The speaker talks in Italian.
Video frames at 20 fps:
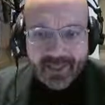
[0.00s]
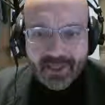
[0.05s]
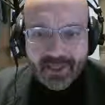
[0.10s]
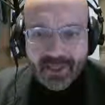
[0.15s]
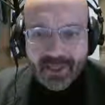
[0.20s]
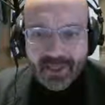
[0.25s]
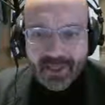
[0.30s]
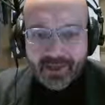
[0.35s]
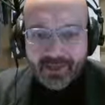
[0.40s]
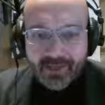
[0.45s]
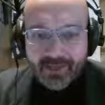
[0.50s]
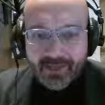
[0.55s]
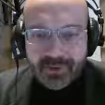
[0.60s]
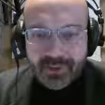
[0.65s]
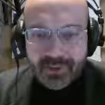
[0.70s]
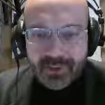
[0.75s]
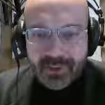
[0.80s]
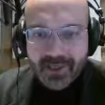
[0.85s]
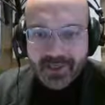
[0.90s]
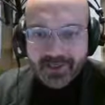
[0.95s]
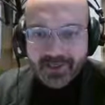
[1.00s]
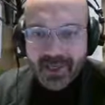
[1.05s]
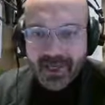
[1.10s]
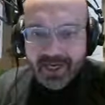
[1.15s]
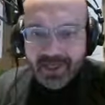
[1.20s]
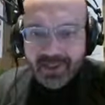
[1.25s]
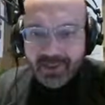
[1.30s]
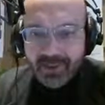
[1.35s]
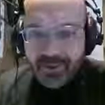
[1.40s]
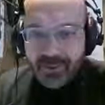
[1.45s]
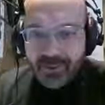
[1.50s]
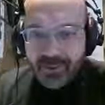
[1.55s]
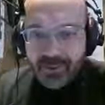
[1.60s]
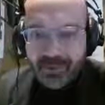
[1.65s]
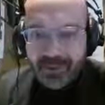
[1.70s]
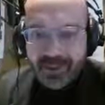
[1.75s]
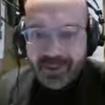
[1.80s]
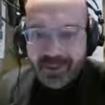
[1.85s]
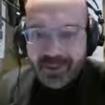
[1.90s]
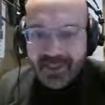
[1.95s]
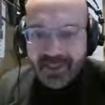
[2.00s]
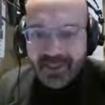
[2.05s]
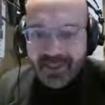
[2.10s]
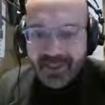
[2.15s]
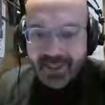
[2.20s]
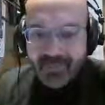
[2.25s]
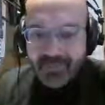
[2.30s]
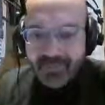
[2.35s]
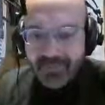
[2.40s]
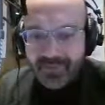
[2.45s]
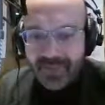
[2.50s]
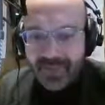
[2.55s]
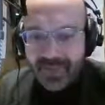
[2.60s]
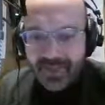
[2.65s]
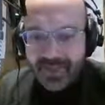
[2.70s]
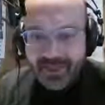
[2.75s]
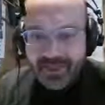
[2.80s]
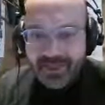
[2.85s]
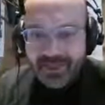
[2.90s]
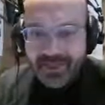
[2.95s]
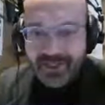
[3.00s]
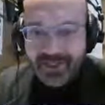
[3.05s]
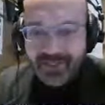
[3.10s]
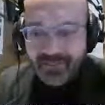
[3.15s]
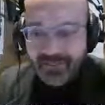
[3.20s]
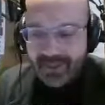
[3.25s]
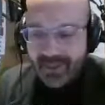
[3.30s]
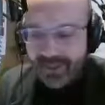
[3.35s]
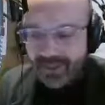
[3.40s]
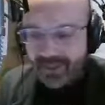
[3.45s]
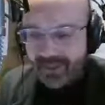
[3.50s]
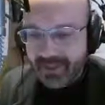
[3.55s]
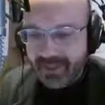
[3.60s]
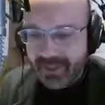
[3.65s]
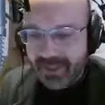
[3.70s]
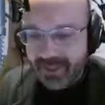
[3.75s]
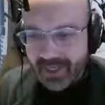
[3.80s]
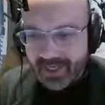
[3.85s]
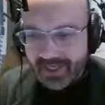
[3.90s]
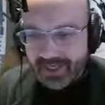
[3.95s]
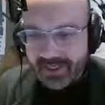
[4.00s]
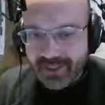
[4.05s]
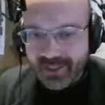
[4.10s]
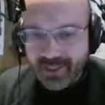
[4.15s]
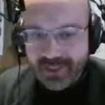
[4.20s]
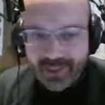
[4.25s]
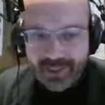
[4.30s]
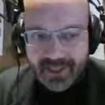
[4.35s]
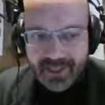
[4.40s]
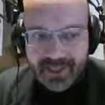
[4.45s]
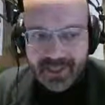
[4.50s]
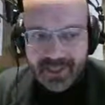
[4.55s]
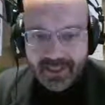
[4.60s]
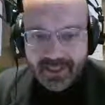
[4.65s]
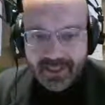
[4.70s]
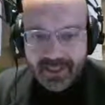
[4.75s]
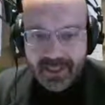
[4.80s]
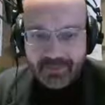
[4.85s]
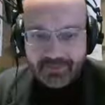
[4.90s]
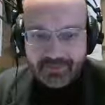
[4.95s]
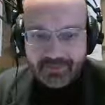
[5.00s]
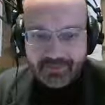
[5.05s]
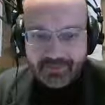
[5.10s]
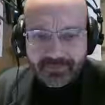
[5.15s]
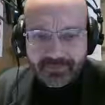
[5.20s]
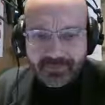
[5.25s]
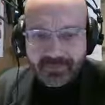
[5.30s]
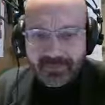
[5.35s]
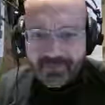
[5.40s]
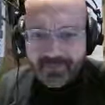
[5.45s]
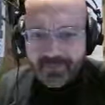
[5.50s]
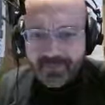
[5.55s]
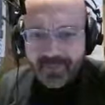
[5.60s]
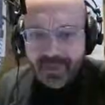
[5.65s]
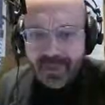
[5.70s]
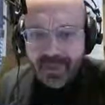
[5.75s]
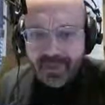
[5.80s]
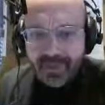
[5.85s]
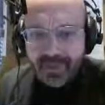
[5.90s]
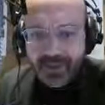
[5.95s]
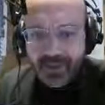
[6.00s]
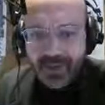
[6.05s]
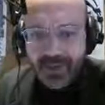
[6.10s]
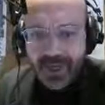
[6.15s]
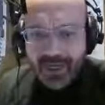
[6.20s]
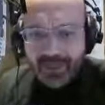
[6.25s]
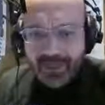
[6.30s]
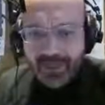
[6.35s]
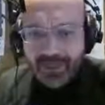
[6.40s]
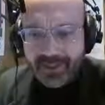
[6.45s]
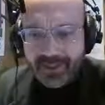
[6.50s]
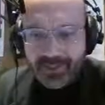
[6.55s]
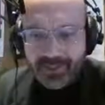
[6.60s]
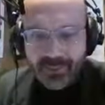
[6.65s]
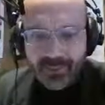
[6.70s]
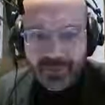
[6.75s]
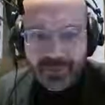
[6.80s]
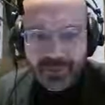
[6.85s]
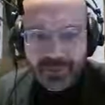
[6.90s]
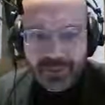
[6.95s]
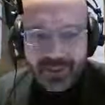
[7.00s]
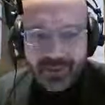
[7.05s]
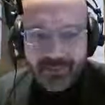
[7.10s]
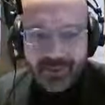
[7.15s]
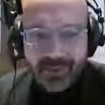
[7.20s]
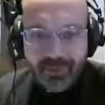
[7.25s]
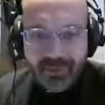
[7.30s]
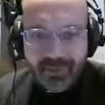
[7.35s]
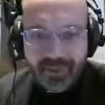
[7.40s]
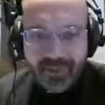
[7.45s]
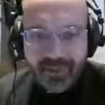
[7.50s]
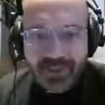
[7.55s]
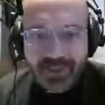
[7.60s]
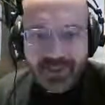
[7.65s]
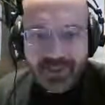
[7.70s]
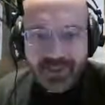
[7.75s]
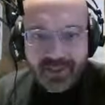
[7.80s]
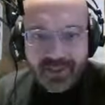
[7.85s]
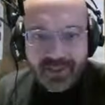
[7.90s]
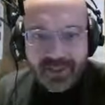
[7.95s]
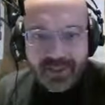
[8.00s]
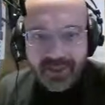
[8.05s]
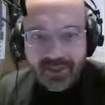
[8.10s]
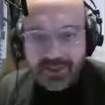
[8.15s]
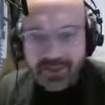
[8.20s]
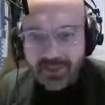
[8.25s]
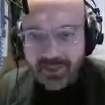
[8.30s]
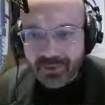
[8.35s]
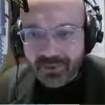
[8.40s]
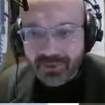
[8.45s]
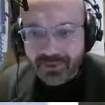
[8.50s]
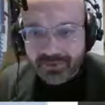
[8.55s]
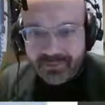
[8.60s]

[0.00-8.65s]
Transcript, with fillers: Ecco il meteo quindi che ci interessa e che riguarda tutta la provincia, leggo